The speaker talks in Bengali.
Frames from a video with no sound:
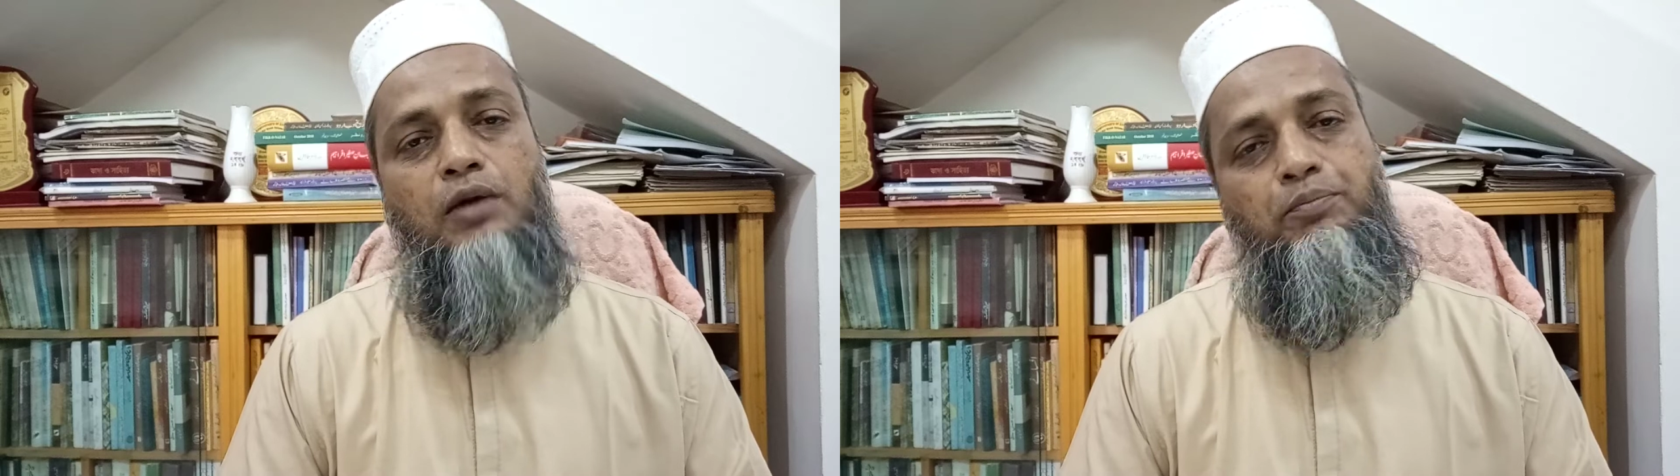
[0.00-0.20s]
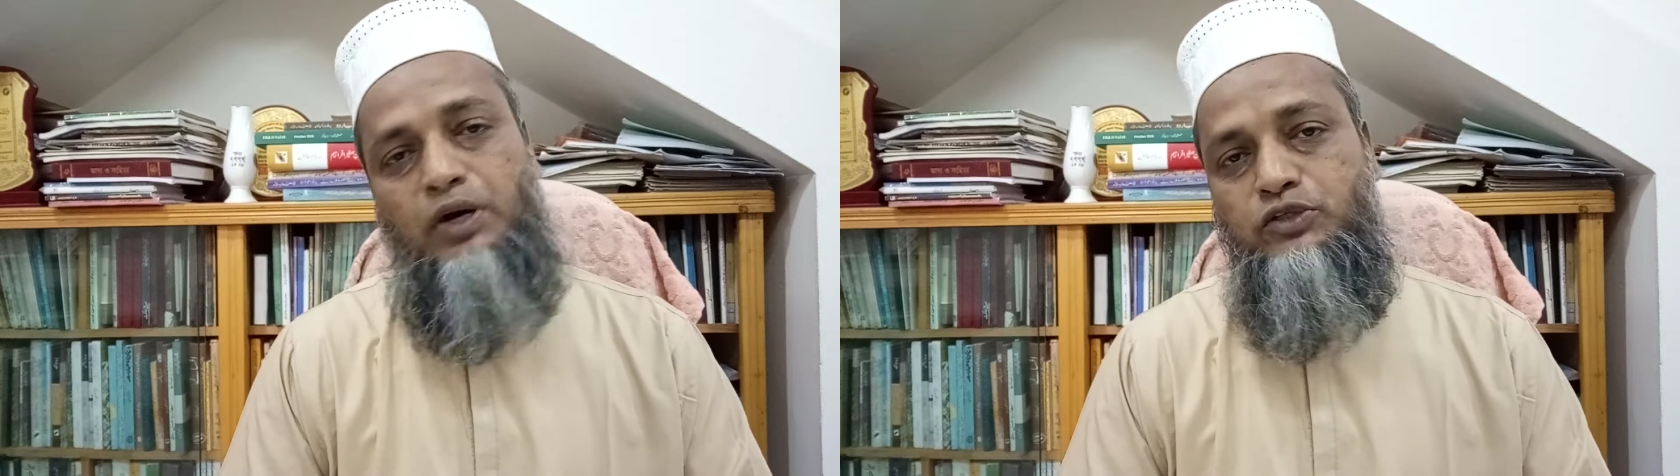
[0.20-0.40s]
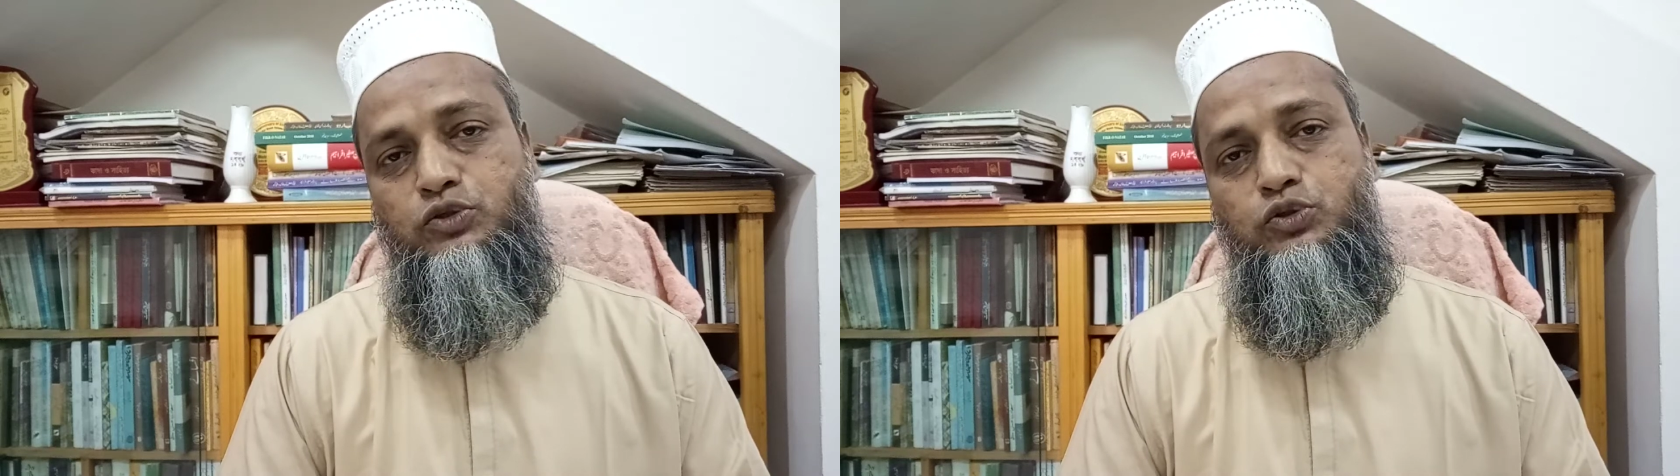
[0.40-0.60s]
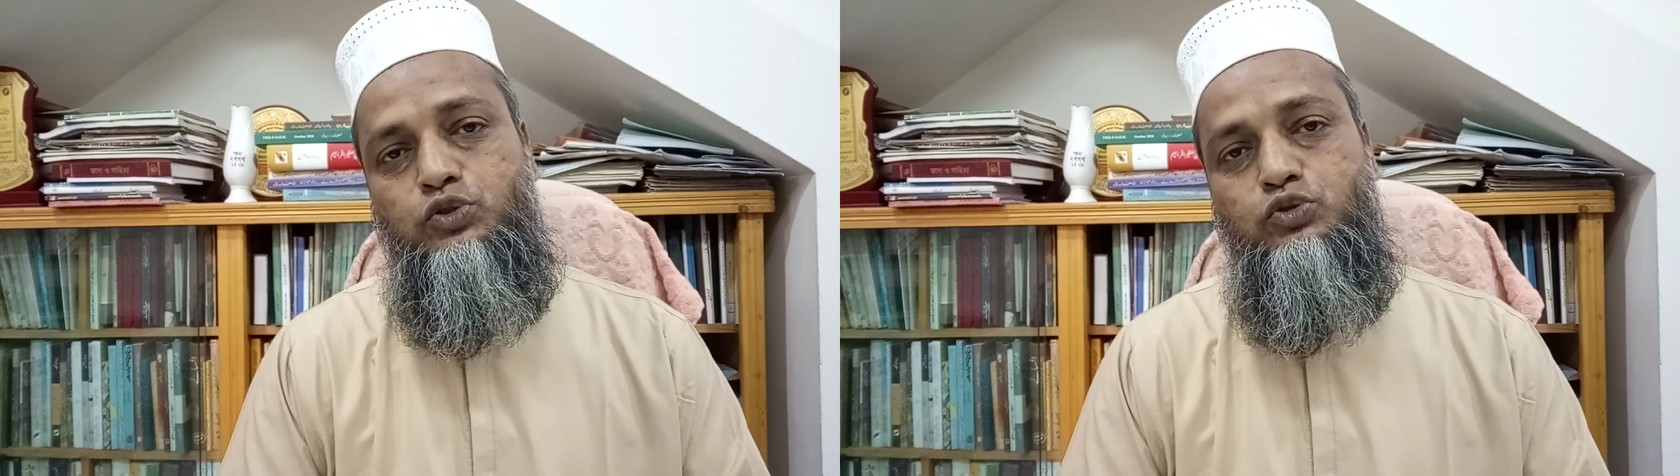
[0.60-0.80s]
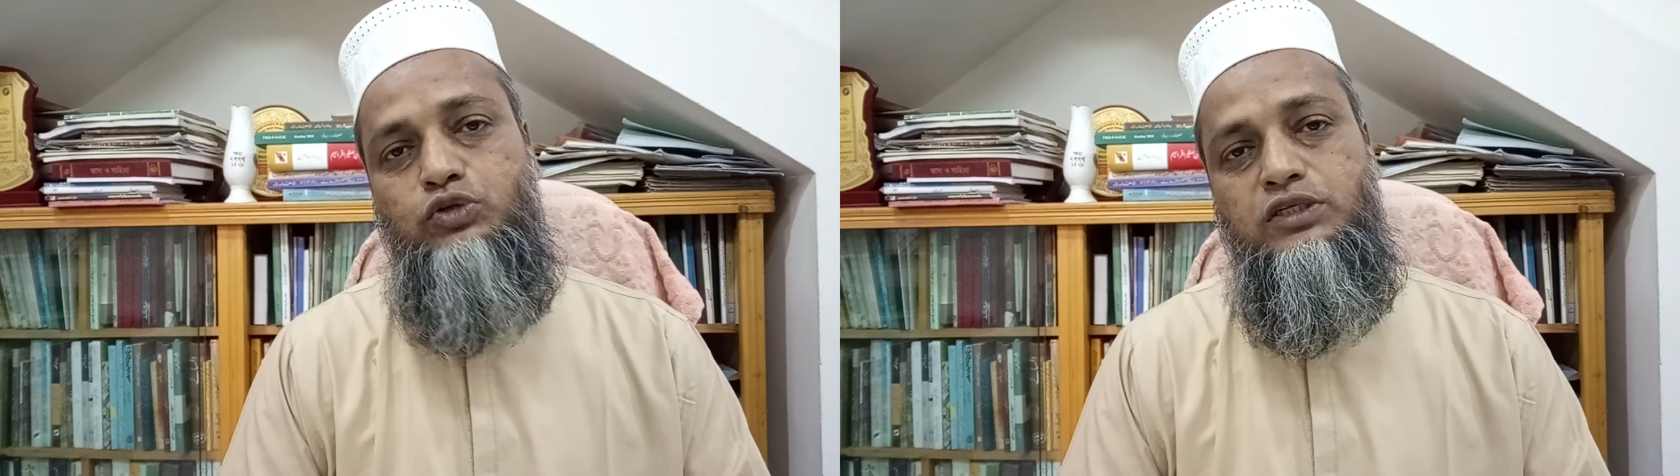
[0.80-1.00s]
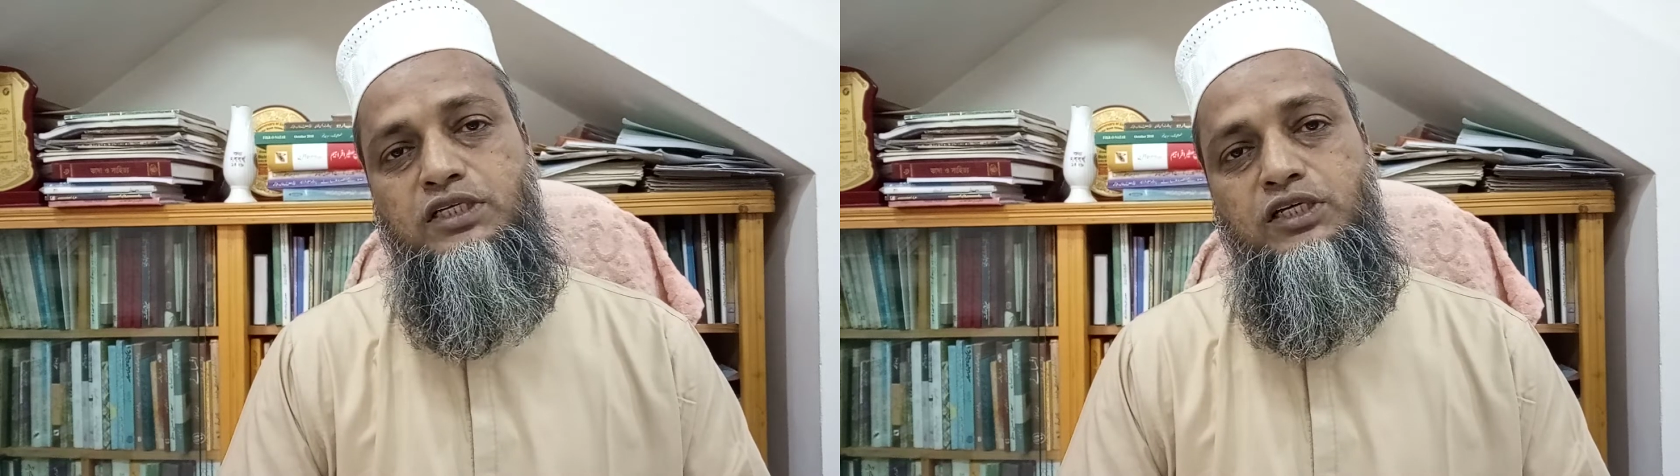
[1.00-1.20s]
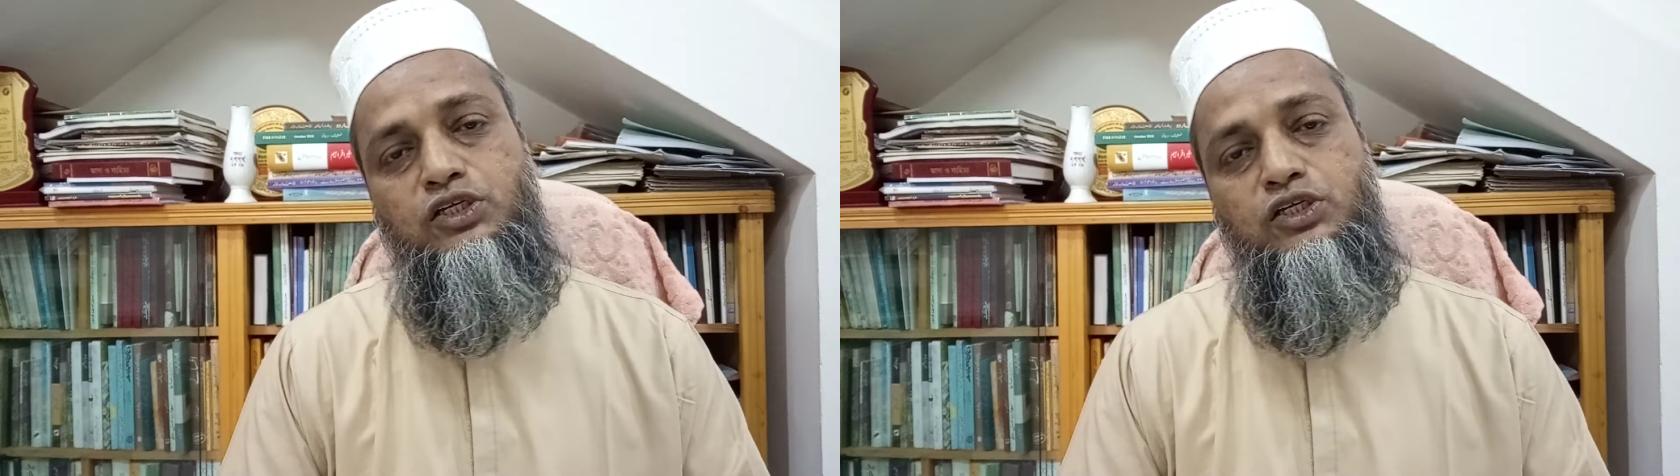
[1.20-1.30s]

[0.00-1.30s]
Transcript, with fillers: পাঁচজনের সুযোগ আছে